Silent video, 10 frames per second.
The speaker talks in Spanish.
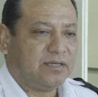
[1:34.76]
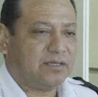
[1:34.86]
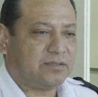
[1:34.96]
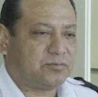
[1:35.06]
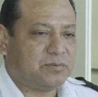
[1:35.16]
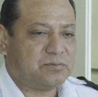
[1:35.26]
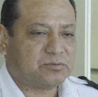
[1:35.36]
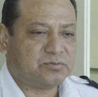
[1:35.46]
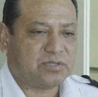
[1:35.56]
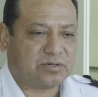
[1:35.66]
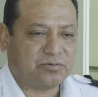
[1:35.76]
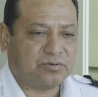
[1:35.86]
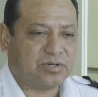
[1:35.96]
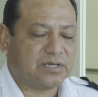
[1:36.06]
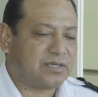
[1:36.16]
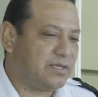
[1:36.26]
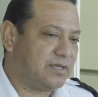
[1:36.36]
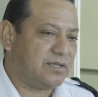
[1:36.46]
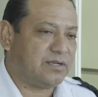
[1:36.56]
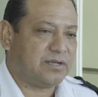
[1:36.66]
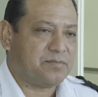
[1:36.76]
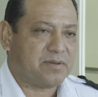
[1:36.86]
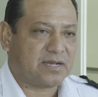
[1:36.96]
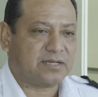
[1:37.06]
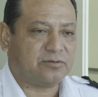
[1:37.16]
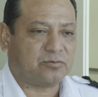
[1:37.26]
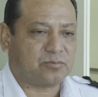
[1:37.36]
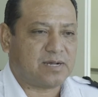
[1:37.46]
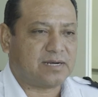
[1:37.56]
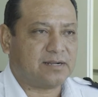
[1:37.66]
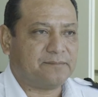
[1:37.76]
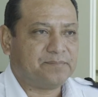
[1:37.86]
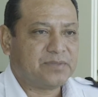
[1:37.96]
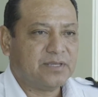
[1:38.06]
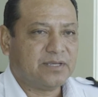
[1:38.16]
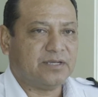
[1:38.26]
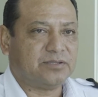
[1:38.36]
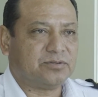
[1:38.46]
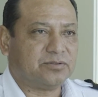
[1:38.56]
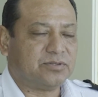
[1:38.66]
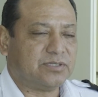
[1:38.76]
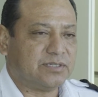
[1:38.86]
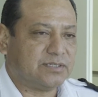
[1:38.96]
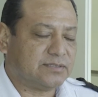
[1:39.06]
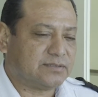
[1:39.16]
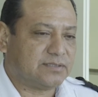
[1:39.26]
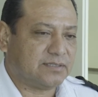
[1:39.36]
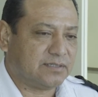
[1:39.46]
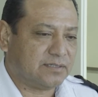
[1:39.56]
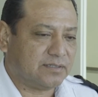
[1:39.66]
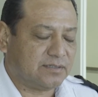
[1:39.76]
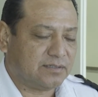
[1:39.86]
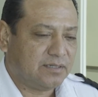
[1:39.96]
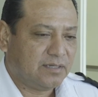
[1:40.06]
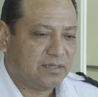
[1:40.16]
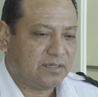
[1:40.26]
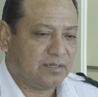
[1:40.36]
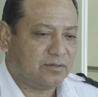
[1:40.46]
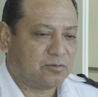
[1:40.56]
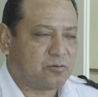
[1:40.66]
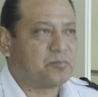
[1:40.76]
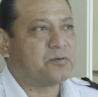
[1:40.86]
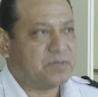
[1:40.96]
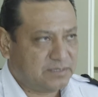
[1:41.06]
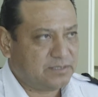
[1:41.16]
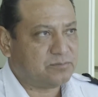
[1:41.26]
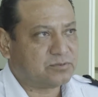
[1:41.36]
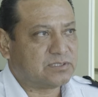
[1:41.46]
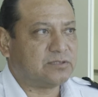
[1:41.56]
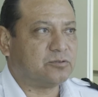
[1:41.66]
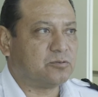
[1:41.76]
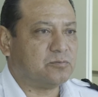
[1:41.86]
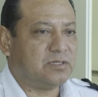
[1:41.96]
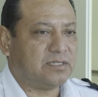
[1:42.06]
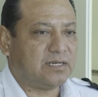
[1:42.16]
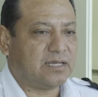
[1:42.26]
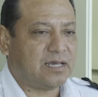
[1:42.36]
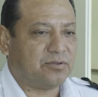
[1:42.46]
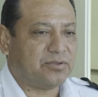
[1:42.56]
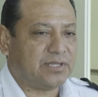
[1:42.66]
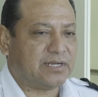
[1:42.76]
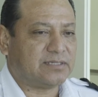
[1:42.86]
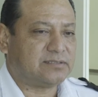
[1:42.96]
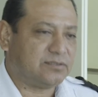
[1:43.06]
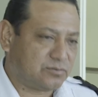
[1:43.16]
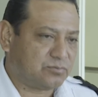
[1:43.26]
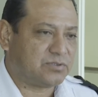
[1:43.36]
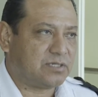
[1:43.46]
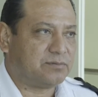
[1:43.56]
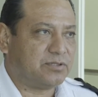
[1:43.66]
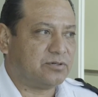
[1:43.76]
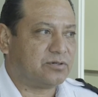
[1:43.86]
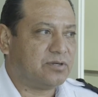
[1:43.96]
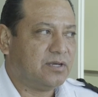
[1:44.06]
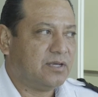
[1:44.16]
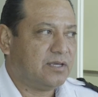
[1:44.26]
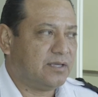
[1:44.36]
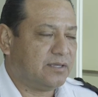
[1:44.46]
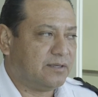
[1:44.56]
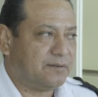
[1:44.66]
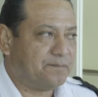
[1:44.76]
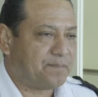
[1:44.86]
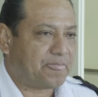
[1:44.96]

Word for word: Eh, tuvimos una reunión aquí en Imagen Urbana, en donde este, eh, nos comprometimos, tanto como el delegado de ERAS y tu servidor, eh,